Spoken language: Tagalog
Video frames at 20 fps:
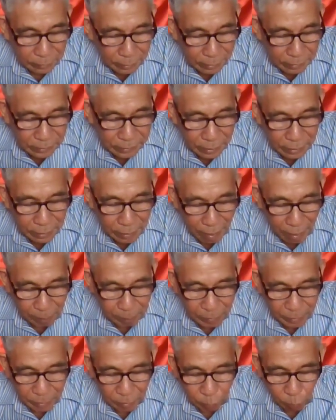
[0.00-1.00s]
This had
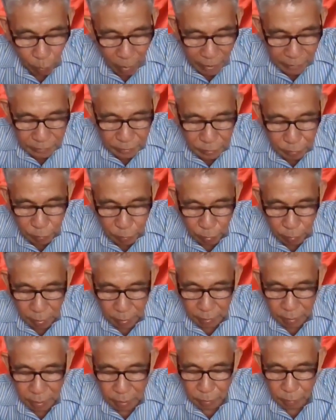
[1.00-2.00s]
happened to us
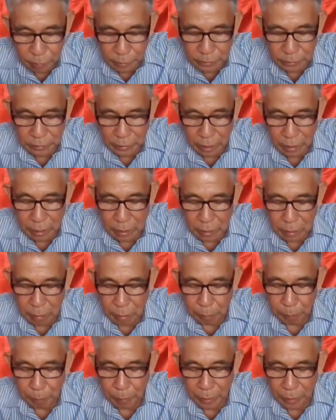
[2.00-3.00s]
during the USA in
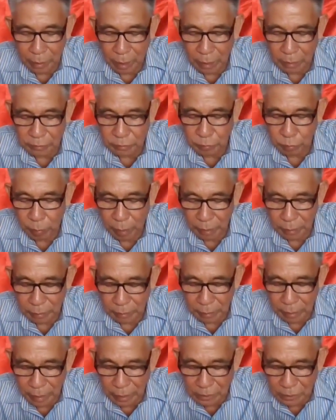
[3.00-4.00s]
imperialist war
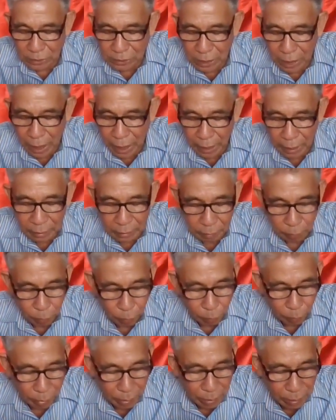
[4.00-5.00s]
in Asia, in
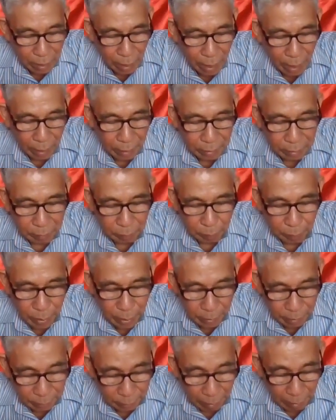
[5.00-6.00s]
Korea, in
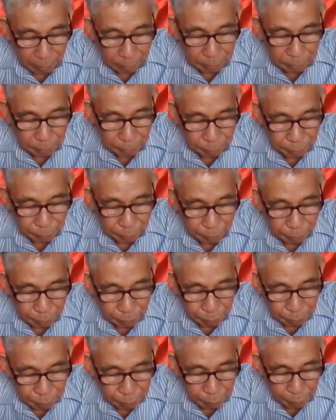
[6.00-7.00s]
Vietnam.
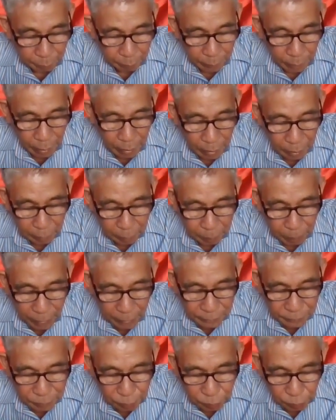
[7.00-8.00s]
In
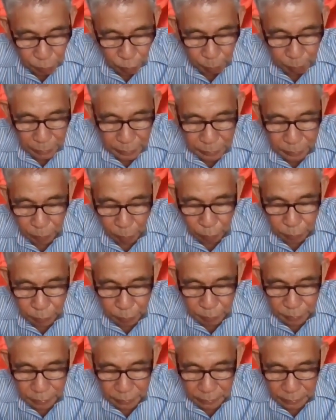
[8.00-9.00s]
pursuit of this
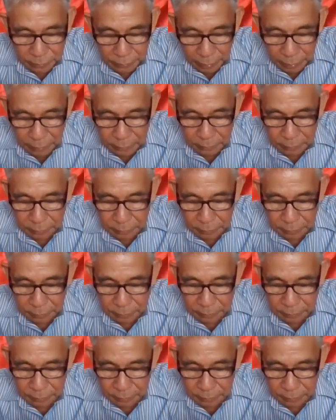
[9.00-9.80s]
odious intent,